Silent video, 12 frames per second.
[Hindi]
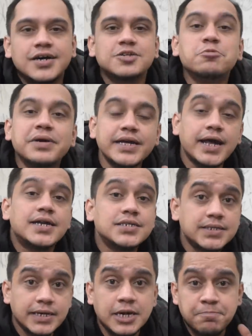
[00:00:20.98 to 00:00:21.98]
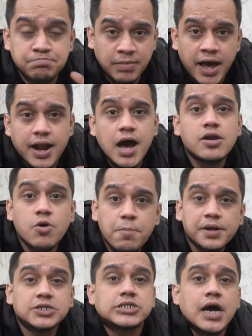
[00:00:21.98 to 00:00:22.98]
अगर तुम तो मेरी एनर्जी देख के हैरान हो
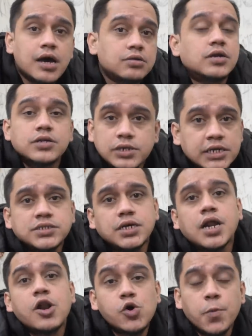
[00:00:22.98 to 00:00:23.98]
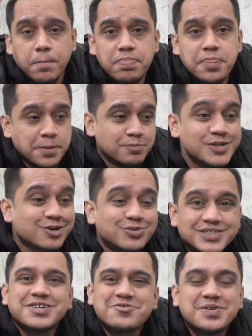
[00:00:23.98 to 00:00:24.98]
परेशान हो तो टेंशन ना लो मुझे खुद
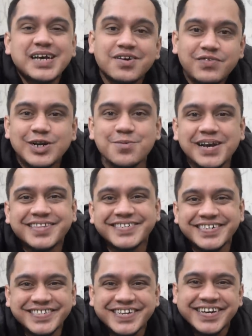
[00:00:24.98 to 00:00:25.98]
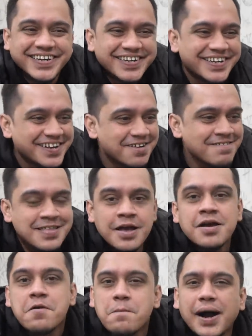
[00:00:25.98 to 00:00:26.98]
समझ नहीं आ रहा वीडियो बनाते कैसे
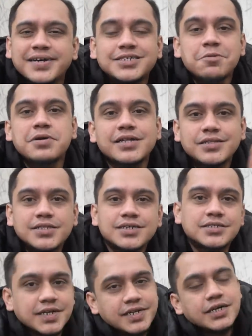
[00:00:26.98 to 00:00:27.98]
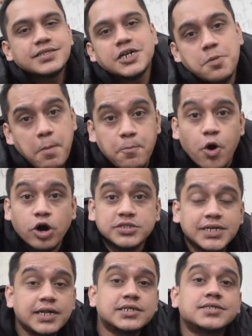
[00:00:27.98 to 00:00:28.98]
भाई साहब इन दस दिन के अंदर ना मैं बहुत
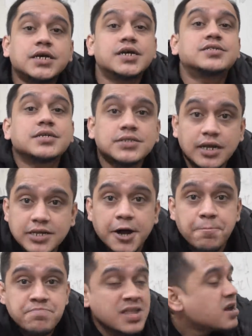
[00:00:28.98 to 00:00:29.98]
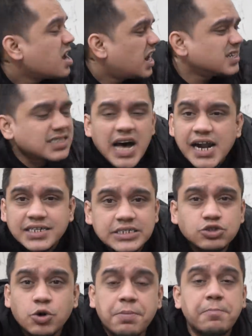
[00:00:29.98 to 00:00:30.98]
सारी चीजें कर सकता था हजार
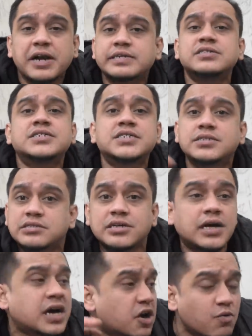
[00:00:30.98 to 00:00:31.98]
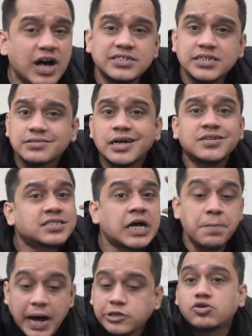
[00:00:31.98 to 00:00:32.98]
चीजों पे प्रैक्टिस कर सकता था करवा सकता था
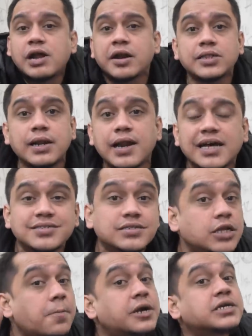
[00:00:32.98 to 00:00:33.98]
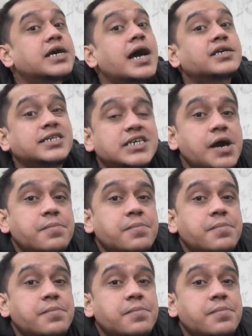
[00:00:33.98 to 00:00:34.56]
सामान जो लानी था ला सकता था बट क्या किया